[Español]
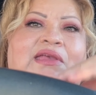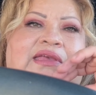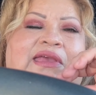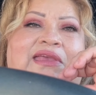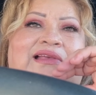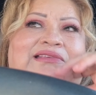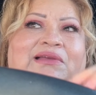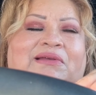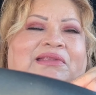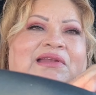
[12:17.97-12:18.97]
ella
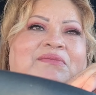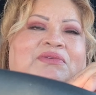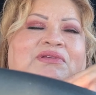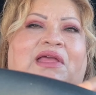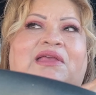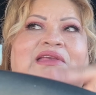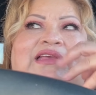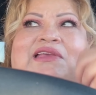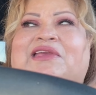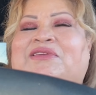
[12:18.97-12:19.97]
estaba tan emocionada
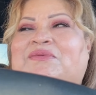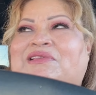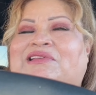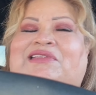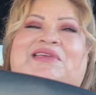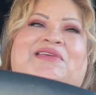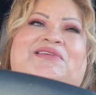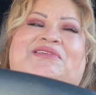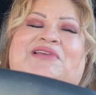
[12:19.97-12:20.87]
que yo me sentí,